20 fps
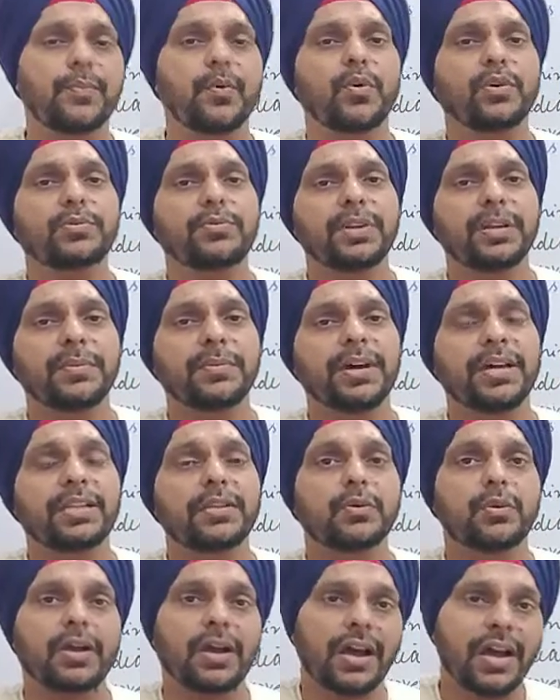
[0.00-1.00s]
एक बहुत बड़ी
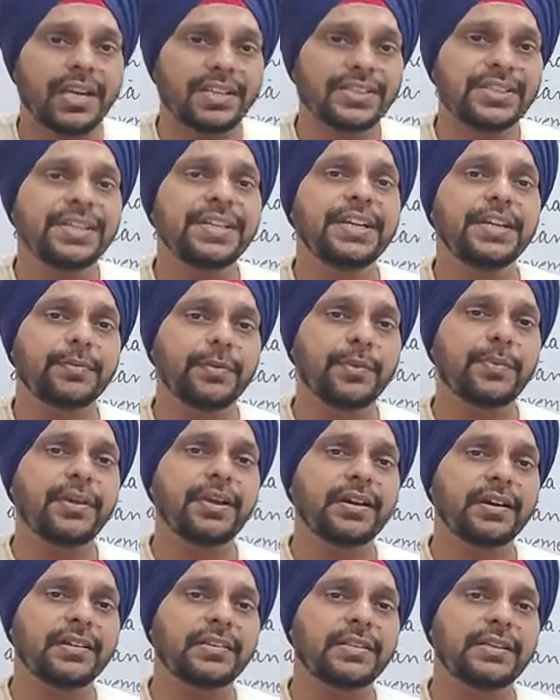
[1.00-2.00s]
बात है और आज की डेट में भी
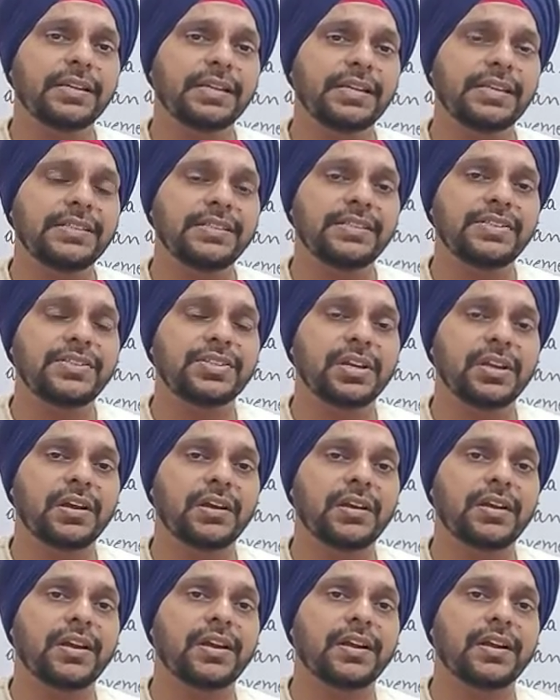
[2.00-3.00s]
अगर देखिए जैसे
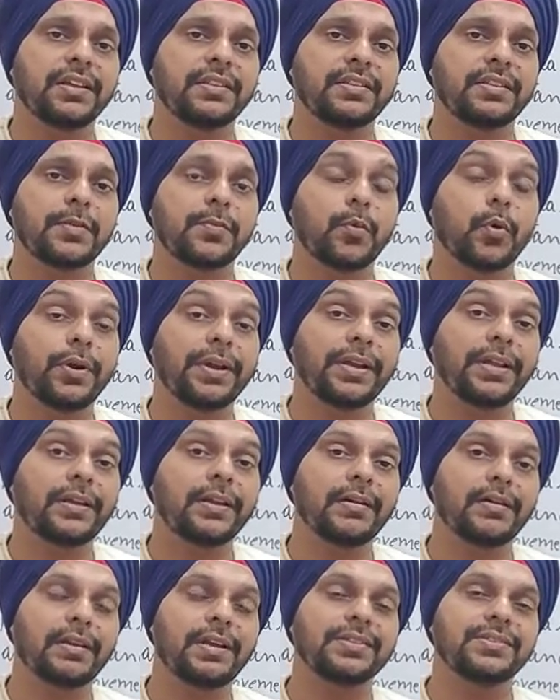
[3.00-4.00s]
श्रीलंका के अंदर
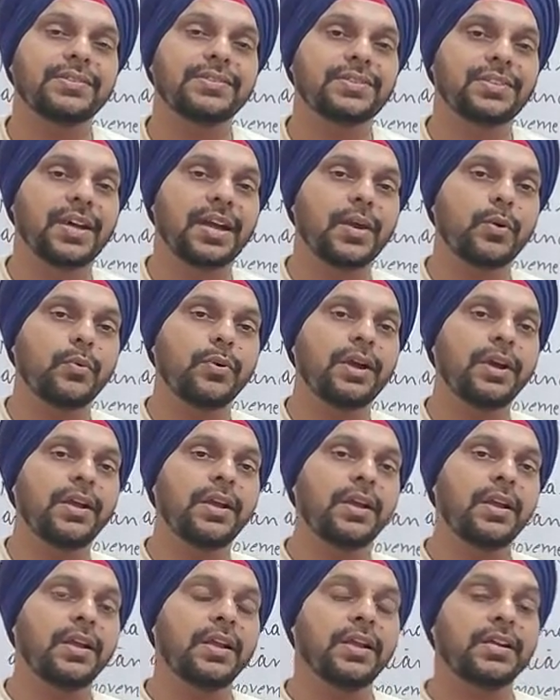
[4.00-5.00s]
पॉलिटिकल क्राइसिस आया हुआ है
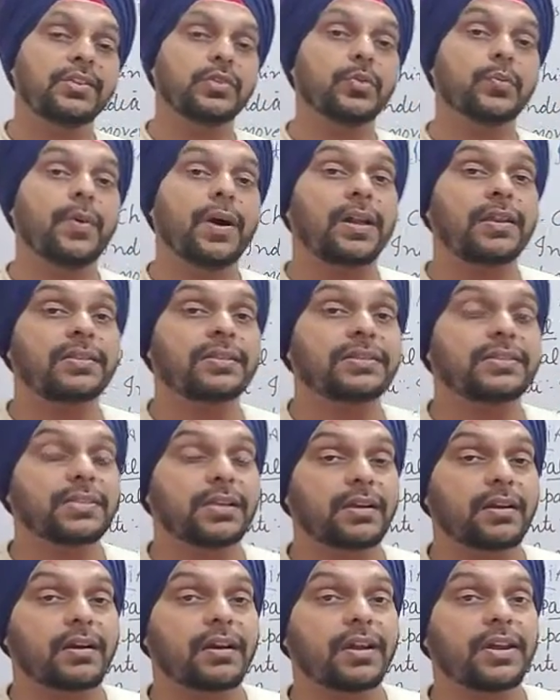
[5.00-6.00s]
तो भारत की
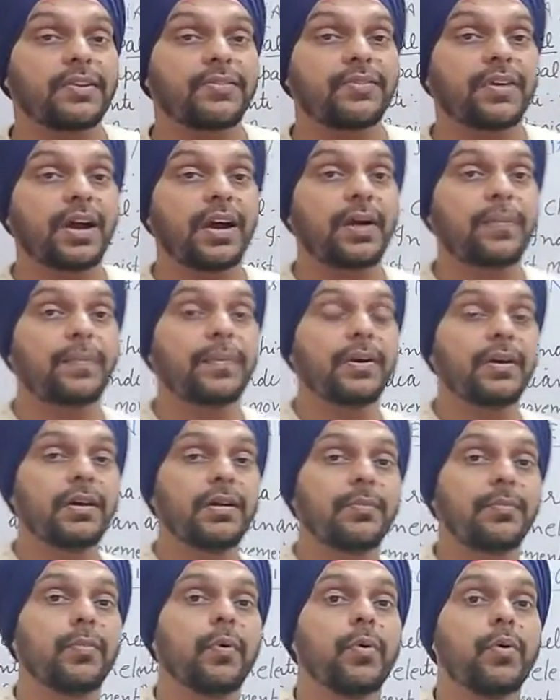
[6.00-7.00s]
सरकार ने वहाँ
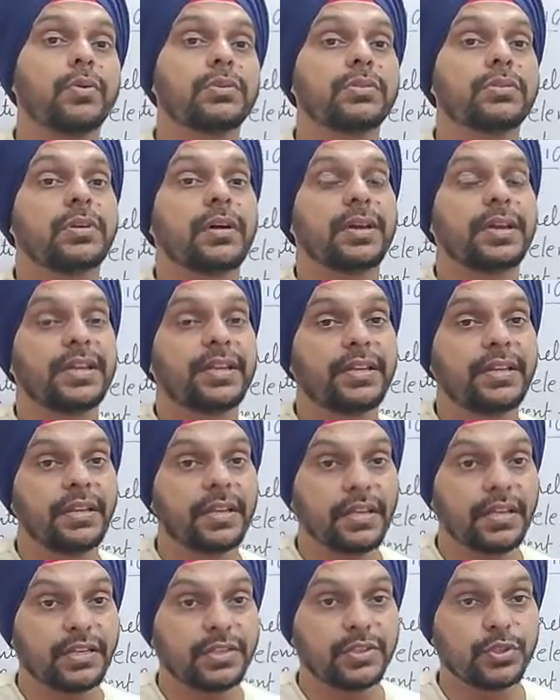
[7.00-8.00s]
पर बहुत सारी
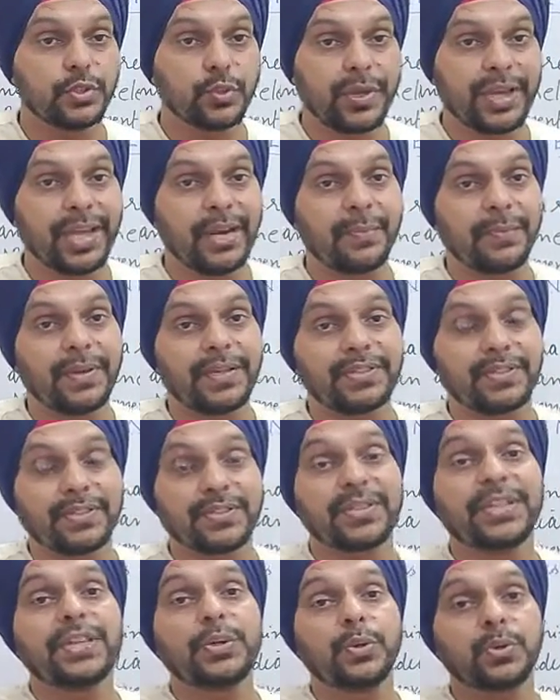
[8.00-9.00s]
जो हेल्प है
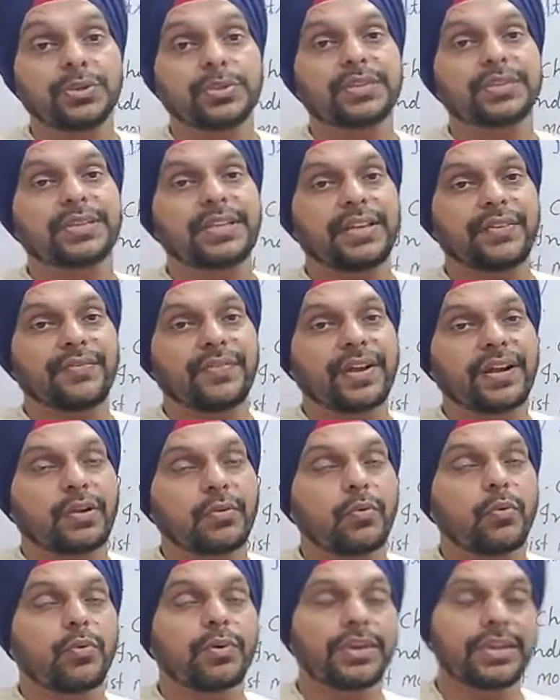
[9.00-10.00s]
जितनी हो सकती है
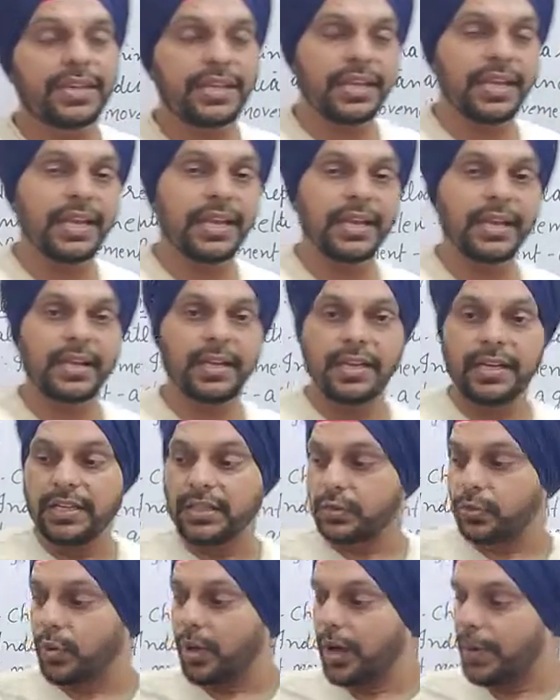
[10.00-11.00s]
इनफैक्ट वो की है
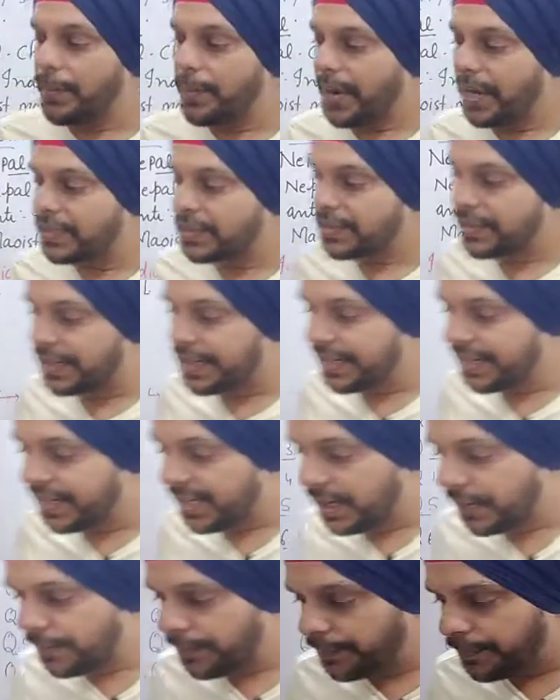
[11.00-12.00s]
तो अब बात
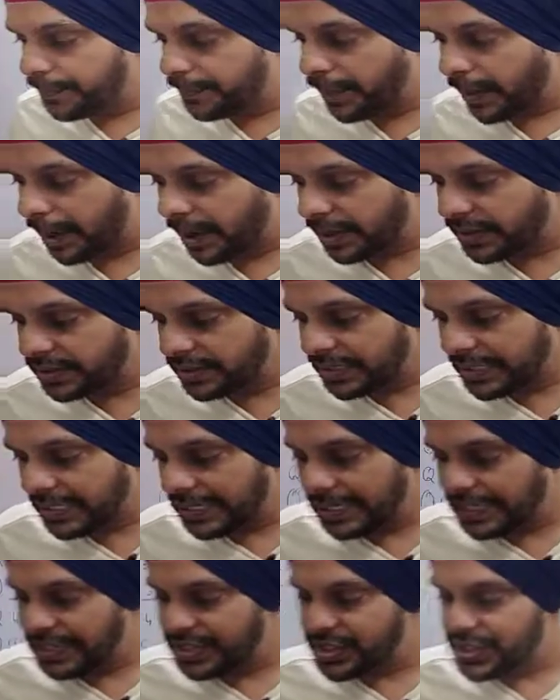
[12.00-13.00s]
करेंगे हम भारत की
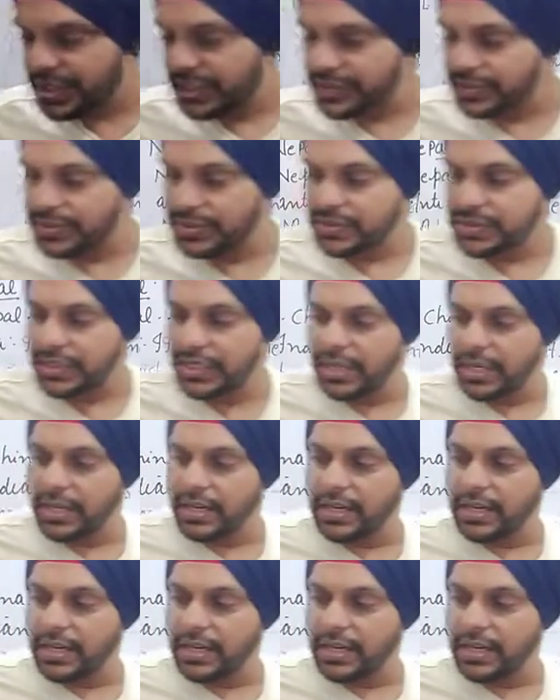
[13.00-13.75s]
रिलेशंस